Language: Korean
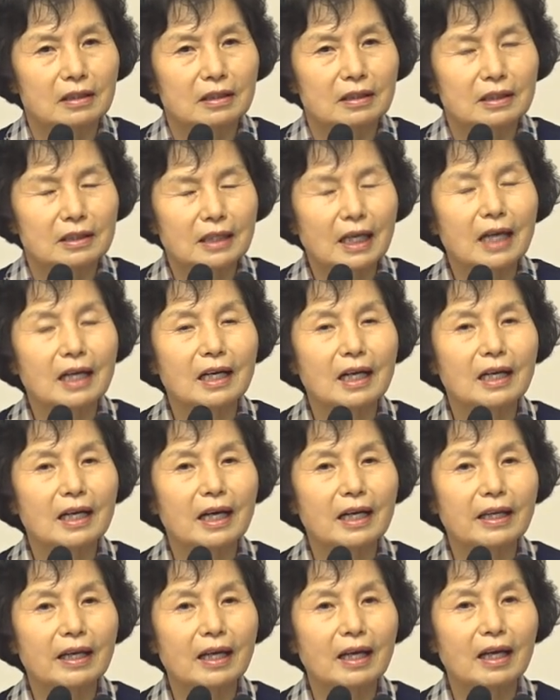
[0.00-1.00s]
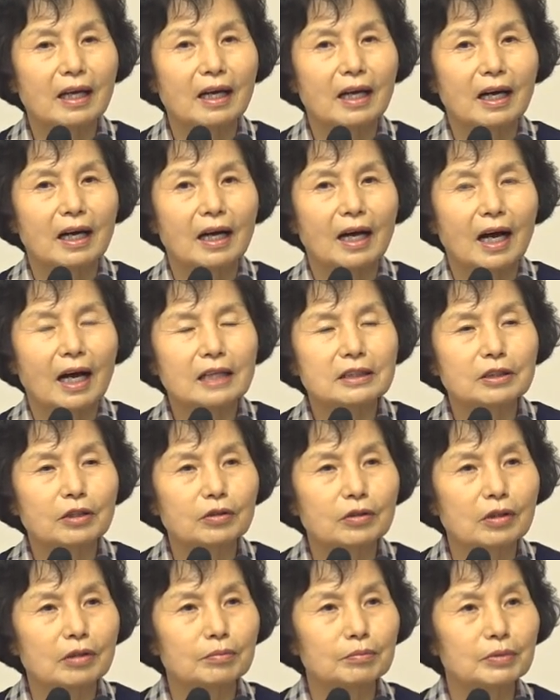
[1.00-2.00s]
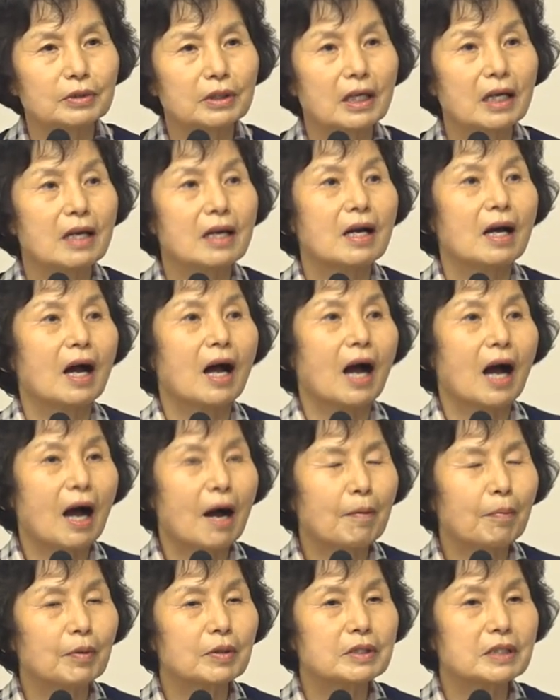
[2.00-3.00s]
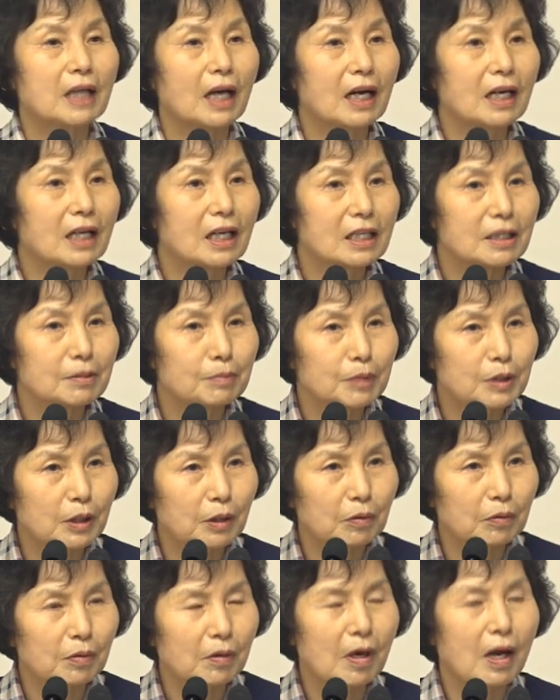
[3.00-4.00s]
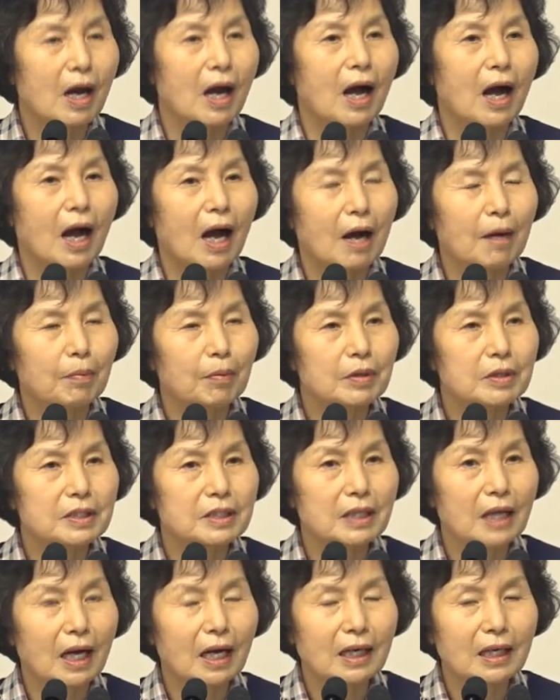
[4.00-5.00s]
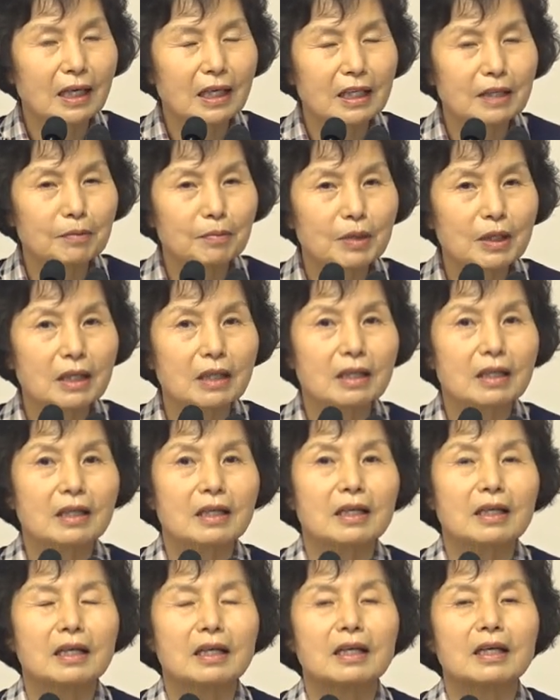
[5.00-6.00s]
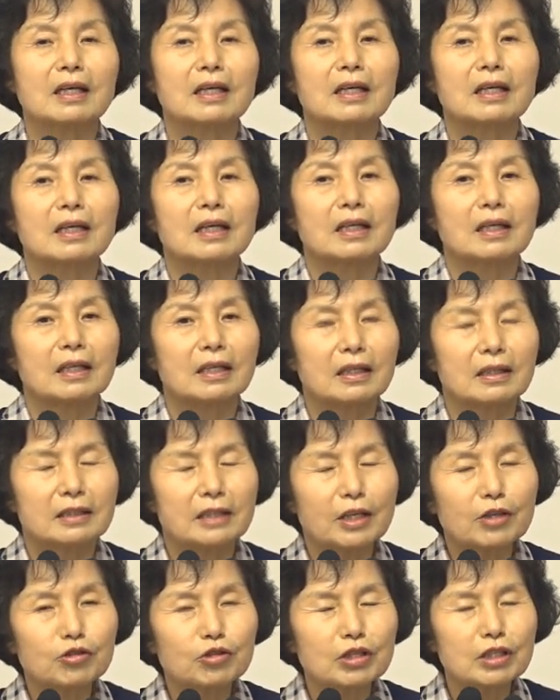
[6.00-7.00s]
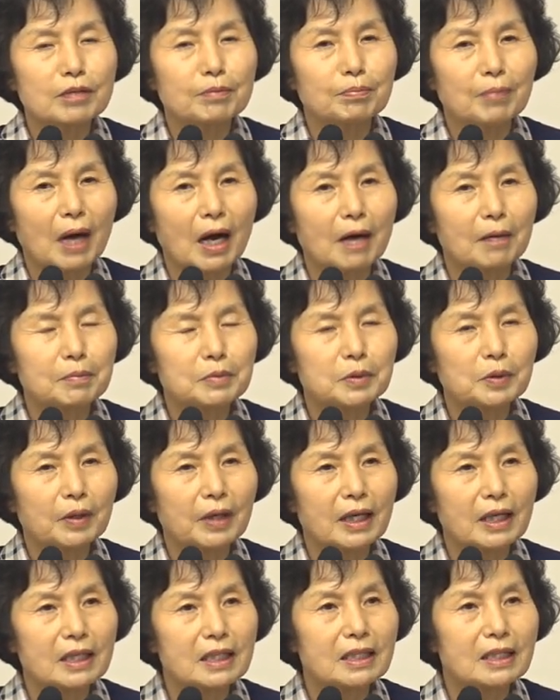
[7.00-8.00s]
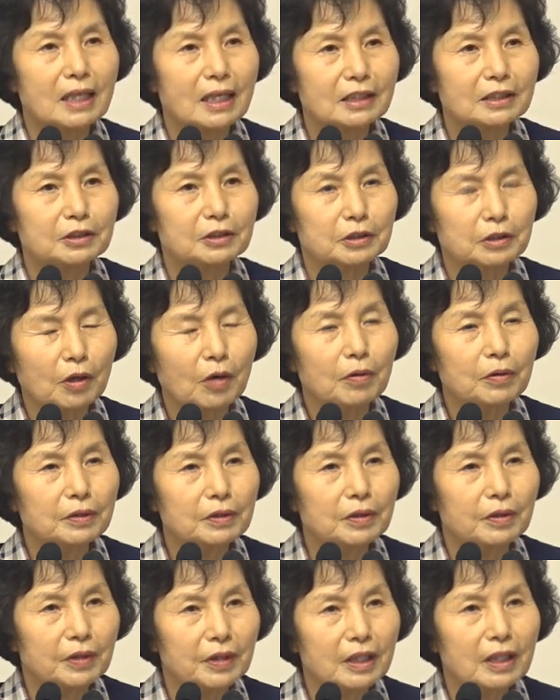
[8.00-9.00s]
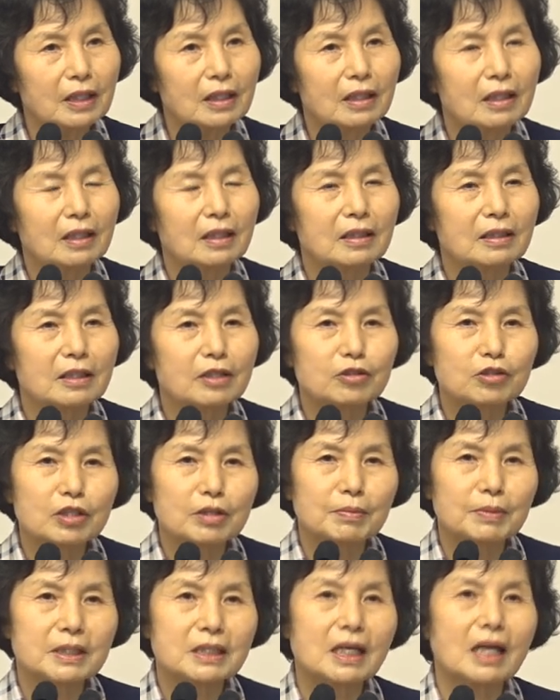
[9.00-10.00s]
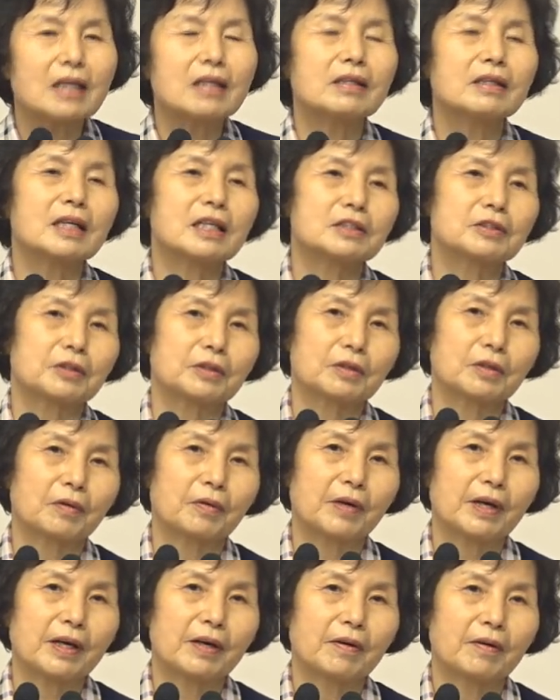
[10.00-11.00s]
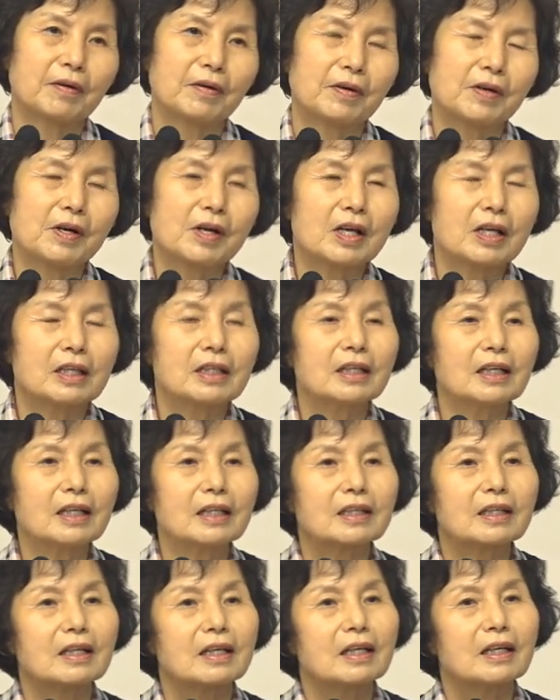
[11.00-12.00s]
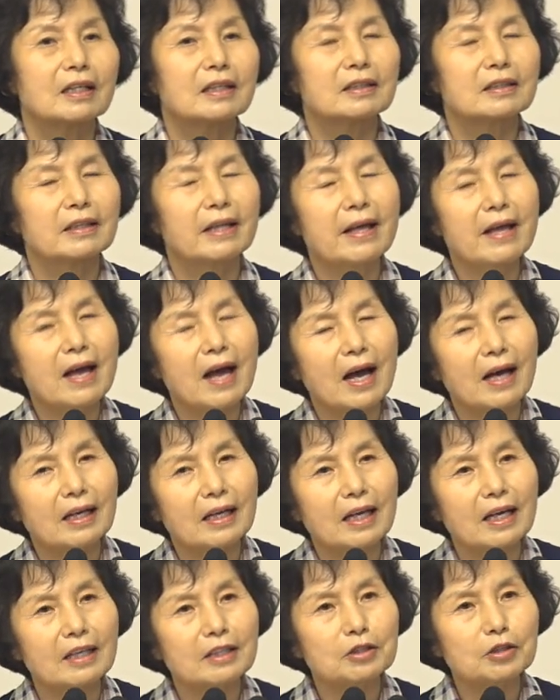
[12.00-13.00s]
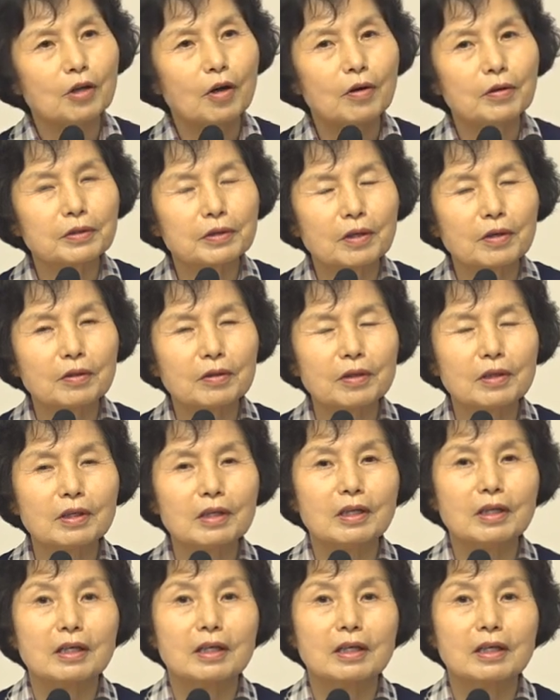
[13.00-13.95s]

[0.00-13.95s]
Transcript: 살아나게 하셨던 분이 아버지 하나님이셨고 아버지 하나님이 예수님 마음속에 있게 하신 성령이 예수님을 살려내셨던 거예요. 그러니까 내 안에 성령을